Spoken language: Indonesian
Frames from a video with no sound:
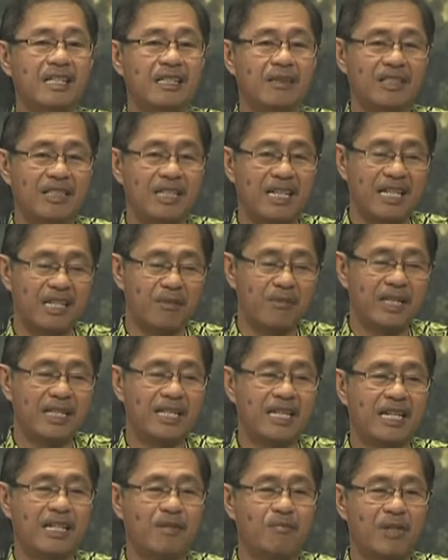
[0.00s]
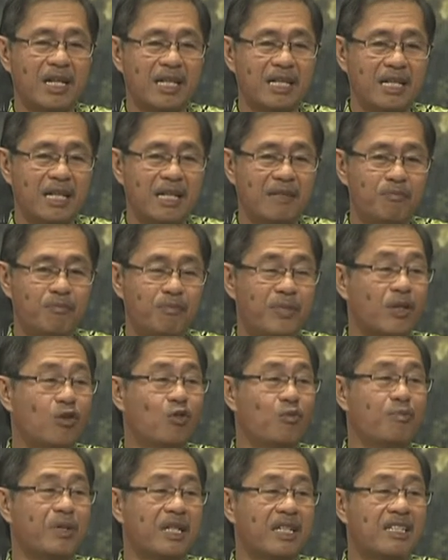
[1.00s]
dengan demikian maka
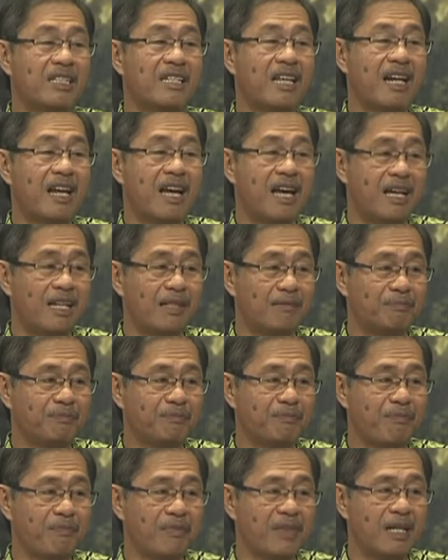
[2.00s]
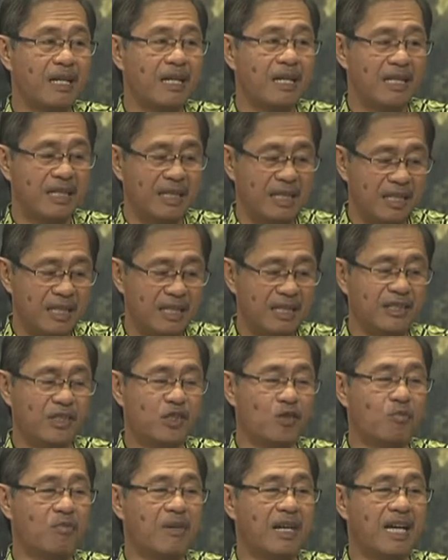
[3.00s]
perlu perencanaan uh,
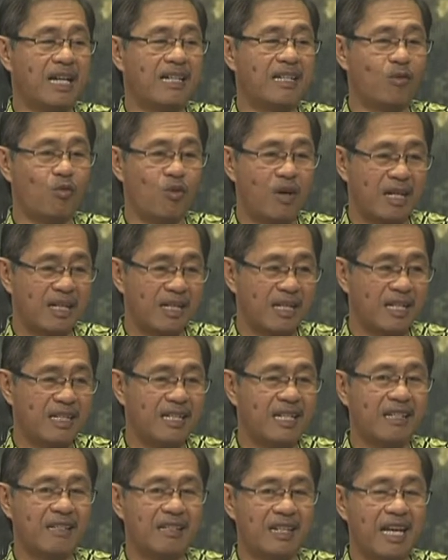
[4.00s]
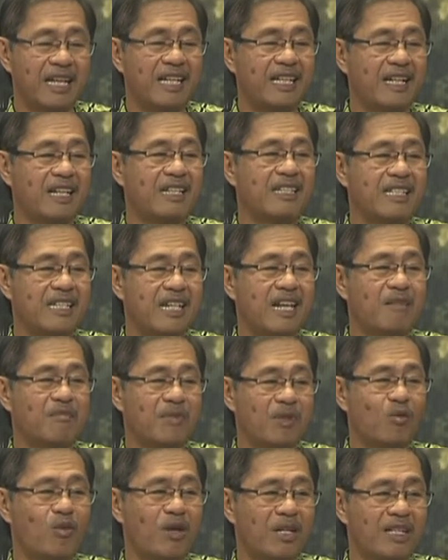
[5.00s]
jumlah keluarga dan kelahiran di dalam
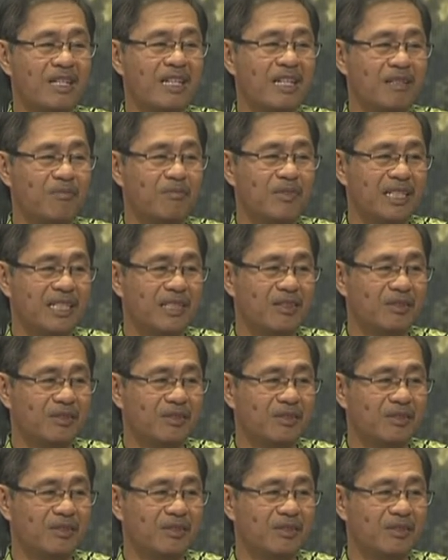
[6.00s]
keluarga begitu.